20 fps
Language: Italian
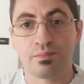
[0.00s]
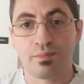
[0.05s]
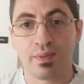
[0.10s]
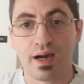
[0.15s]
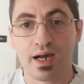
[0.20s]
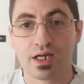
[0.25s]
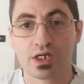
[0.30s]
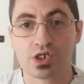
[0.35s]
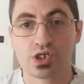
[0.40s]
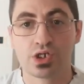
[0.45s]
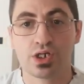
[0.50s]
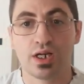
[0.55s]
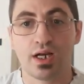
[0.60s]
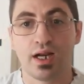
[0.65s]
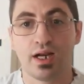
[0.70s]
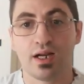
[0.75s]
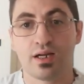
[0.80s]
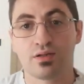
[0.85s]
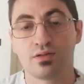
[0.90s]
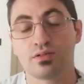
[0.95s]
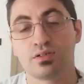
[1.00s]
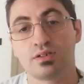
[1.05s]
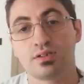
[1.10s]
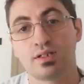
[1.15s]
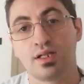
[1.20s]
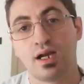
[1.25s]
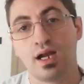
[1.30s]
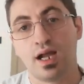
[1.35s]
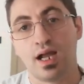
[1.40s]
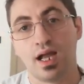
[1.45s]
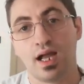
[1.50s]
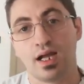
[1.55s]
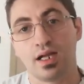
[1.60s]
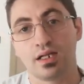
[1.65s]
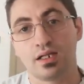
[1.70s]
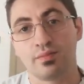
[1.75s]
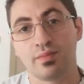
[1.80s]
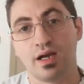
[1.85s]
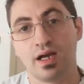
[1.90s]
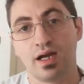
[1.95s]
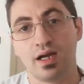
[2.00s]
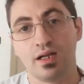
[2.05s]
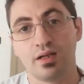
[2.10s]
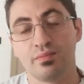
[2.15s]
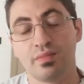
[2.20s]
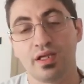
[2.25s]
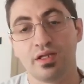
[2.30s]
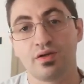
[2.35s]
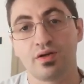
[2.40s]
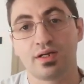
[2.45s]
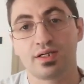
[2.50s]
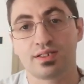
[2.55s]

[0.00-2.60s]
pascere la nostra anima al meglio,